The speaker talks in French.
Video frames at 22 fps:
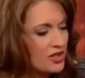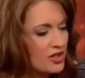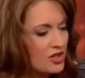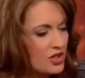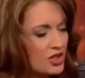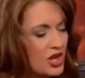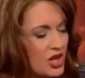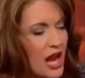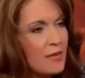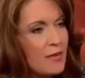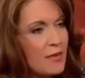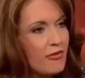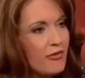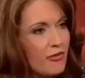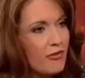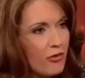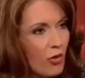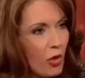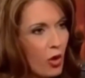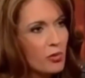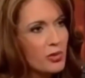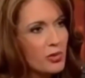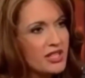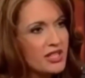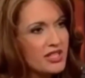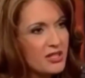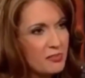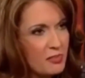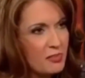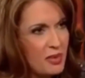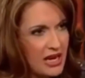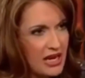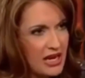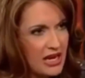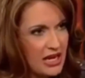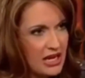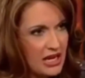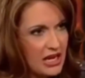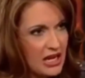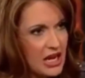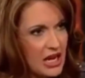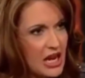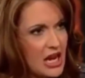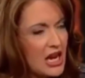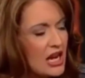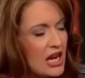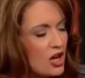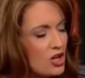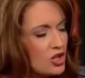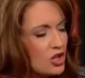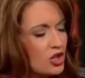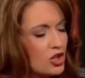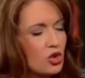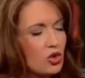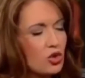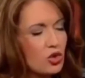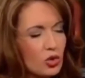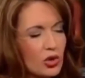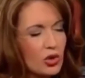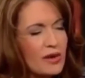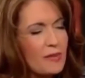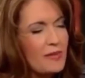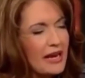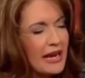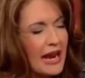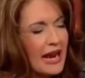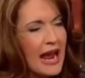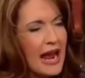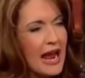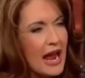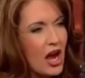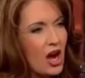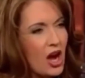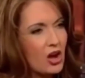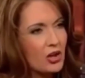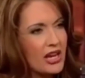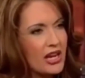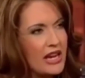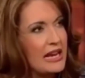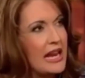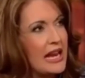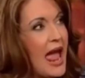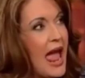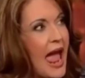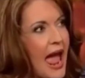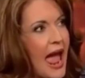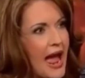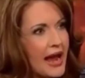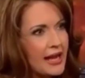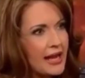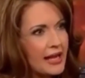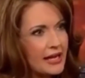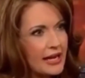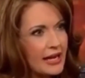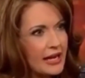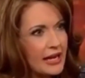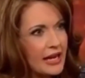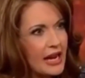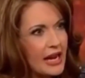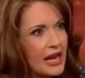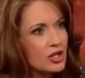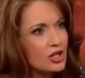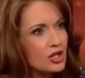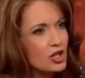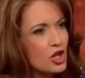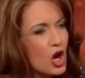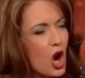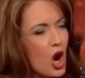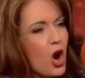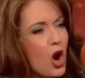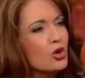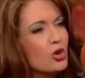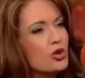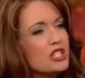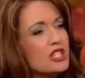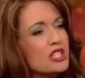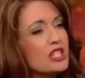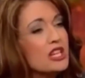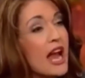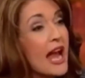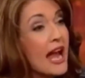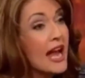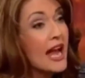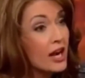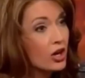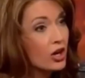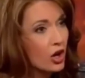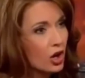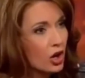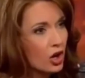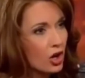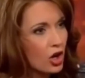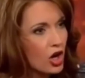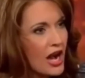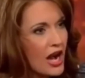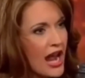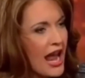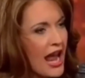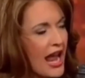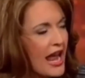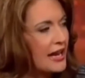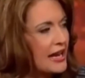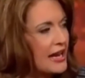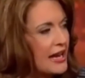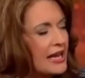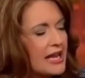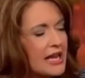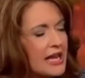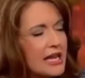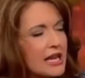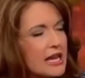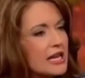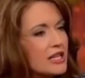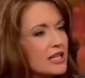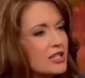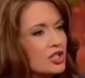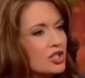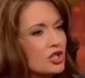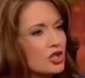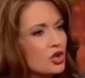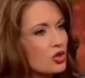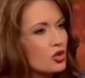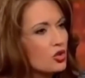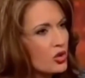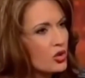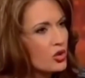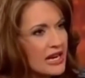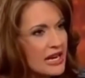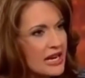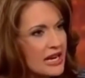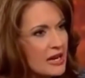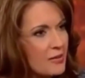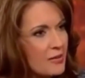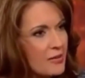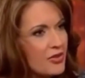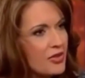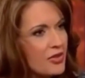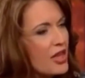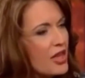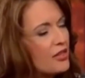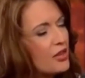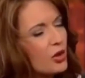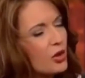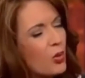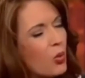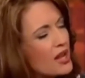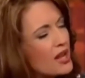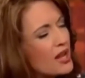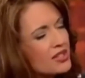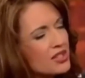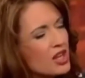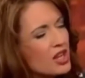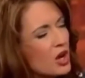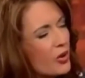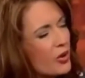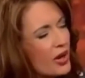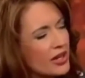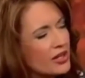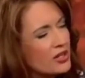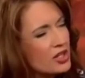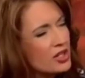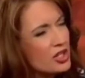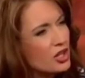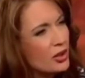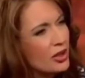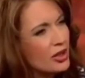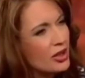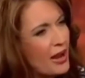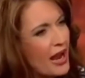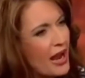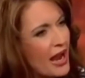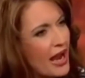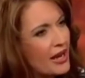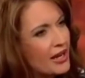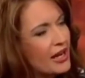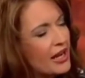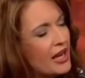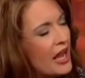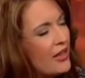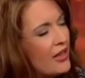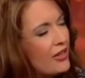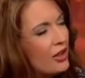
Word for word: Et toutes les personnes qui y étaient, étaient dans le même genre de personnes, sans forme, criant d'agonie, dans une totale terreur dans un cri de « Il n'y avait pas de fin à